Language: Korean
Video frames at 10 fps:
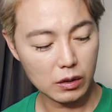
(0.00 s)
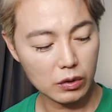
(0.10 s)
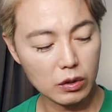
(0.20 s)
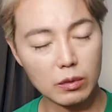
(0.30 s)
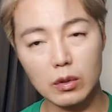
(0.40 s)

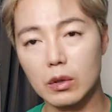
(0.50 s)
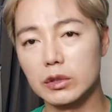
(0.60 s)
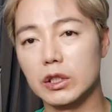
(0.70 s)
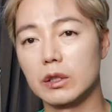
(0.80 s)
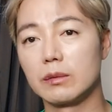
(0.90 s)
그리고
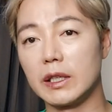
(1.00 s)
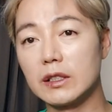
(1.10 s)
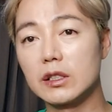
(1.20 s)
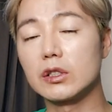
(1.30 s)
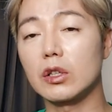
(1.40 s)
지금
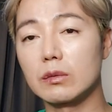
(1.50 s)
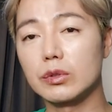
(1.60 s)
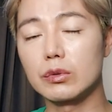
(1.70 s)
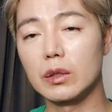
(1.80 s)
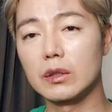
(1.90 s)
린스처럼
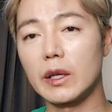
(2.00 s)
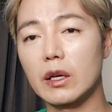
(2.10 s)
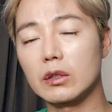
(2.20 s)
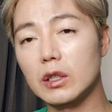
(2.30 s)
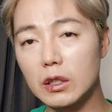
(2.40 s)
쓰고 있는
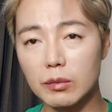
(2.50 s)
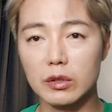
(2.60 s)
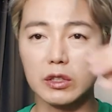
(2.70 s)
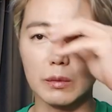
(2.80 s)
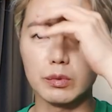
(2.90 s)
헤어
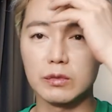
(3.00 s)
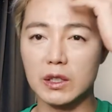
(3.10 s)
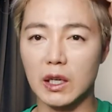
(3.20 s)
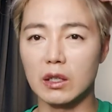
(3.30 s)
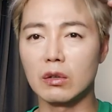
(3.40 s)
트리트먼트
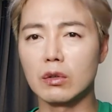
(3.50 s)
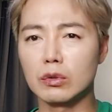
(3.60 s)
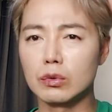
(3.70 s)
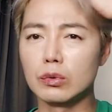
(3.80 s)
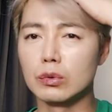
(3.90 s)
제품이나 이런
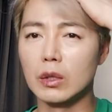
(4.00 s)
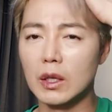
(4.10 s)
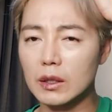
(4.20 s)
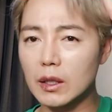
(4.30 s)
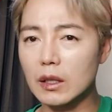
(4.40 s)
것도
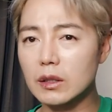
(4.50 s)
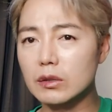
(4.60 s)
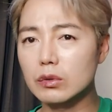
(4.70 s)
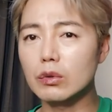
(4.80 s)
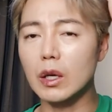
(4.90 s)
다 그냥
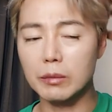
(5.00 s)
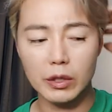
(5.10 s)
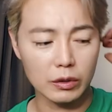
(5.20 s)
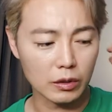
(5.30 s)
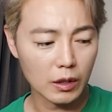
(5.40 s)
쓰고
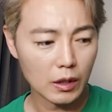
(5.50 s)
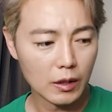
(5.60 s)
나면